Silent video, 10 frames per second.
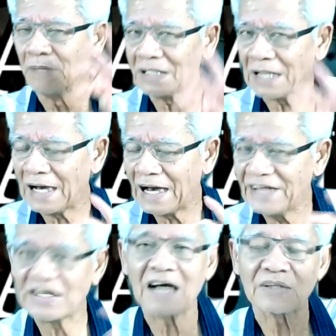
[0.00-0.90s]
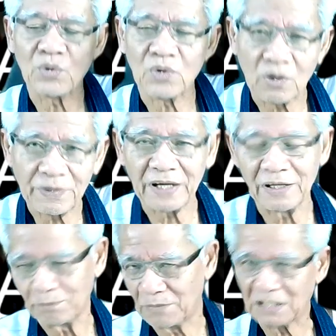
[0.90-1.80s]
มันจะหายจากตัวเราไป
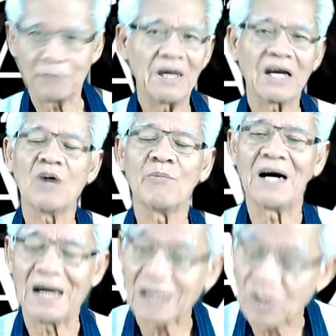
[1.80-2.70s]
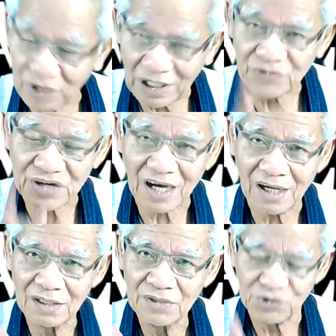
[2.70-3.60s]
มันจะไม่เข้ามาหาเราอีกแล้วจ้ะ
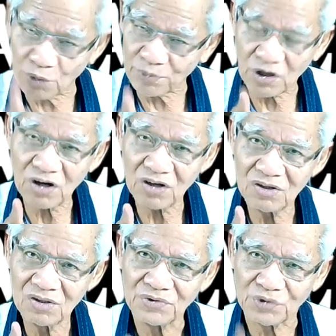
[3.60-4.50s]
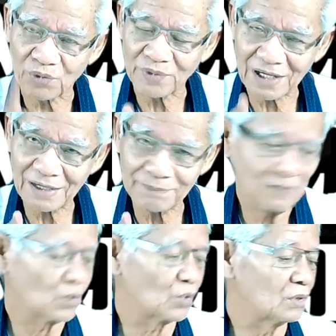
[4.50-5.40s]
จบเนาะจบนะครับ
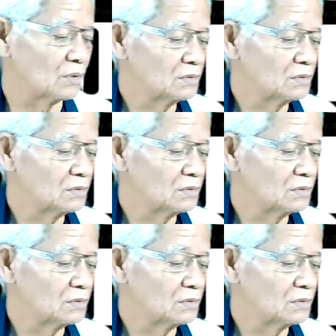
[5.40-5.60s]
คุณ